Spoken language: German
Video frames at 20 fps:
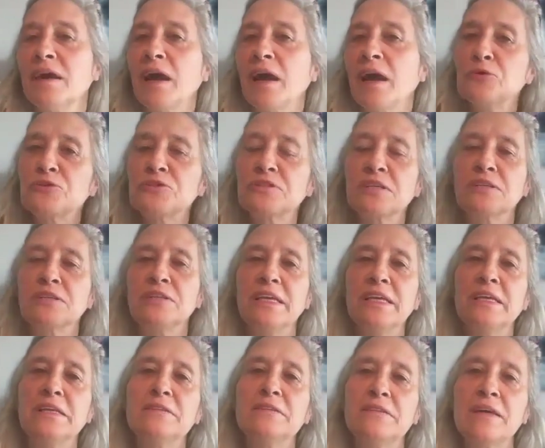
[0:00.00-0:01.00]

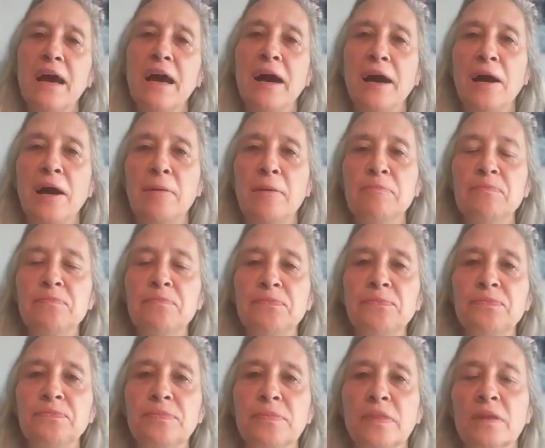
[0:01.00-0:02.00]
ausgedehnt
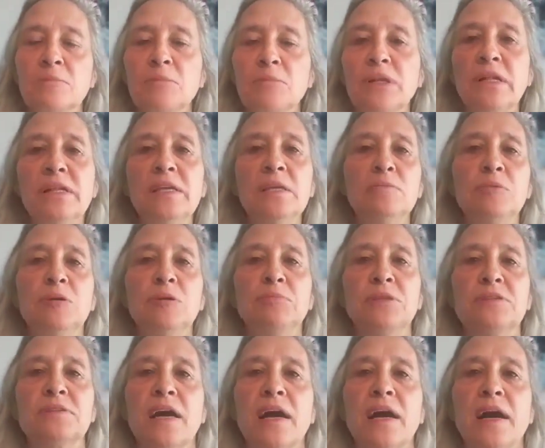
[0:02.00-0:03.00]
haben, mit Liebe
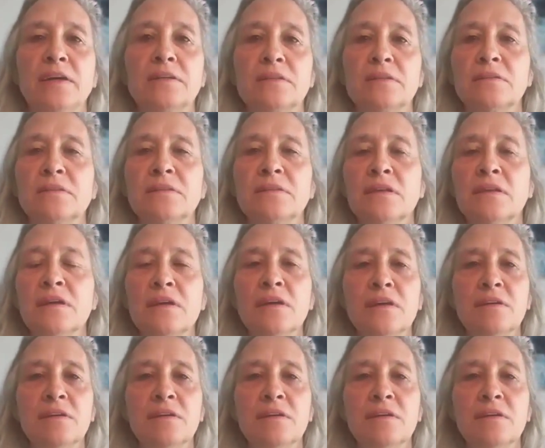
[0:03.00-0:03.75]
betrachten